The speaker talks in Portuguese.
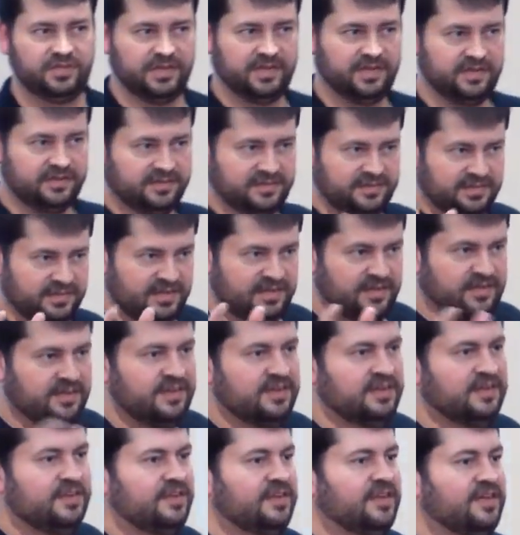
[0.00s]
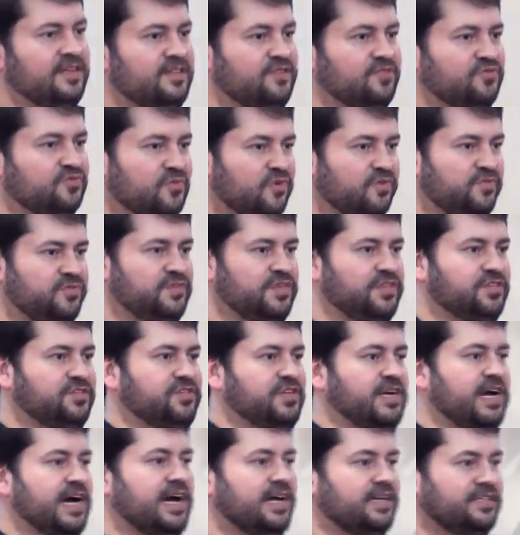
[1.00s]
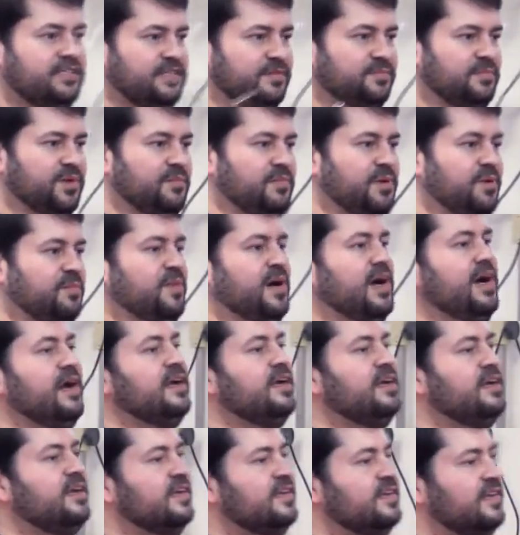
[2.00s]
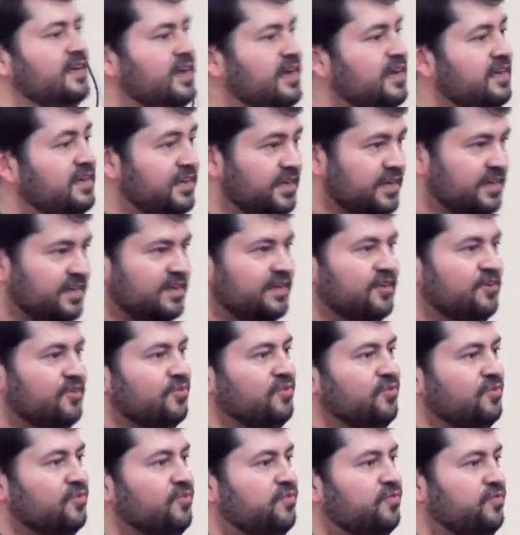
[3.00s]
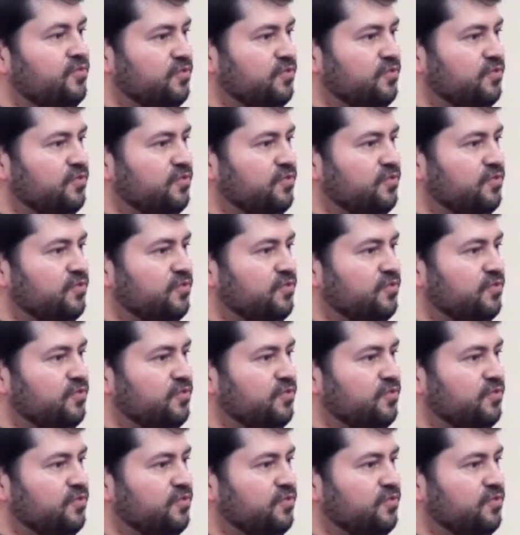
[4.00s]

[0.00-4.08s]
deles né, tem os coeficientes de Einstein, bababá, né? e o